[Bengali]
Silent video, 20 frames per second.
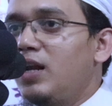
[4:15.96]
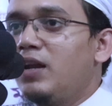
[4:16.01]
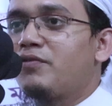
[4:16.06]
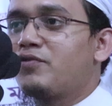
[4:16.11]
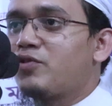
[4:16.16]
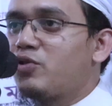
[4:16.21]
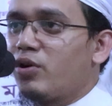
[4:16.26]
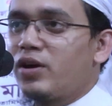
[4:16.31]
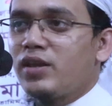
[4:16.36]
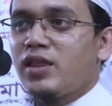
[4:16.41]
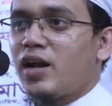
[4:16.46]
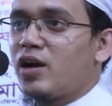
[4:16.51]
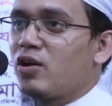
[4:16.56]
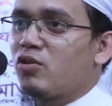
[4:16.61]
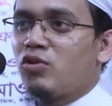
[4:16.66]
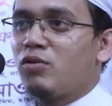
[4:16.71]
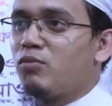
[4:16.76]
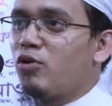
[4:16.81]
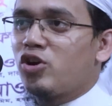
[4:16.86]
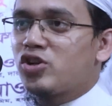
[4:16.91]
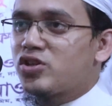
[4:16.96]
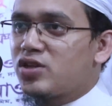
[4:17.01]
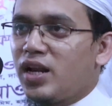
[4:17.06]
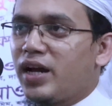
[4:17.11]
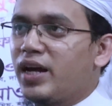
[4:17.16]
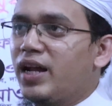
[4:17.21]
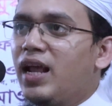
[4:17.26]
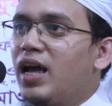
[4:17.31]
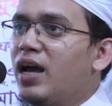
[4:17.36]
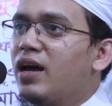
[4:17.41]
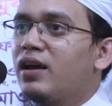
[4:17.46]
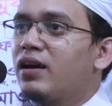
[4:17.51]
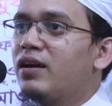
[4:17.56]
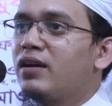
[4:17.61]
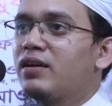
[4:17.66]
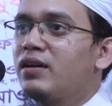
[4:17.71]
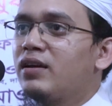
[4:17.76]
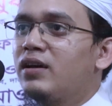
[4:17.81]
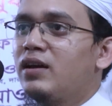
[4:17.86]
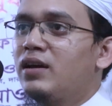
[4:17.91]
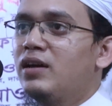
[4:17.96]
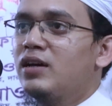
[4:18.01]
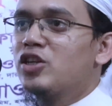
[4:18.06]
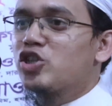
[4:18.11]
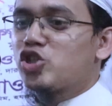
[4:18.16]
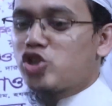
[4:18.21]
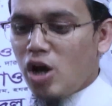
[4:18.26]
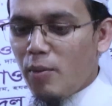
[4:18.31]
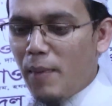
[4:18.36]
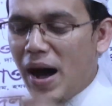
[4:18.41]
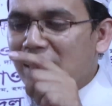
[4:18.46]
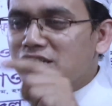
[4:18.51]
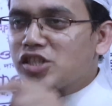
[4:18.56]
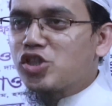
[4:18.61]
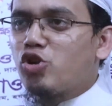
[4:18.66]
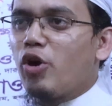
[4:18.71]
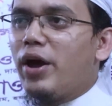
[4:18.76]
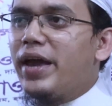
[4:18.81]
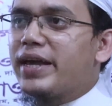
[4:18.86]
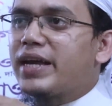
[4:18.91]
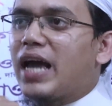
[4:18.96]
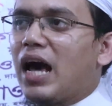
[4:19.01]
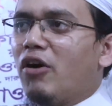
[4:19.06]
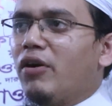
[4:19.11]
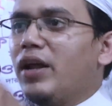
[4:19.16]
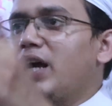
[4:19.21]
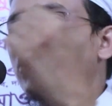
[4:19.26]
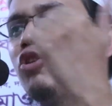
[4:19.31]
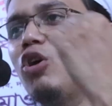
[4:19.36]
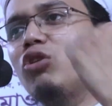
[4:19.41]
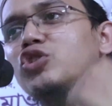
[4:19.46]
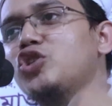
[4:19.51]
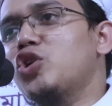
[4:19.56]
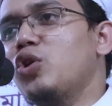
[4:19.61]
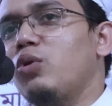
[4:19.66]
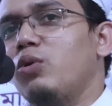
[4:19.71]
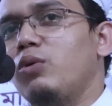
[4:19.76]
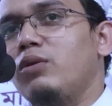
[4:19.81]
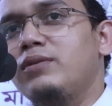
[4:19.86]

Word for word: লিভ টুগেদারের কোনো বয়স লাগে না সমাজ তো এই কারণেই ধ্বংস